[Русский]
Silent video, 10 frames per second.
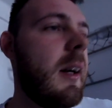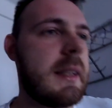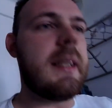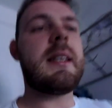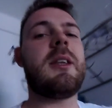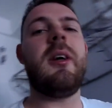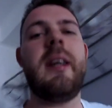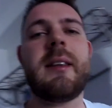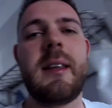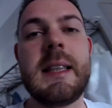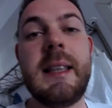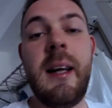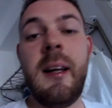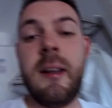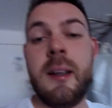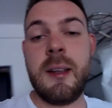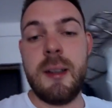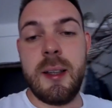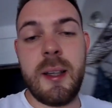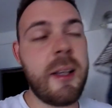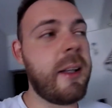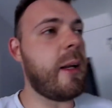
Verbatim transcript: Здесь туалет раздельный, и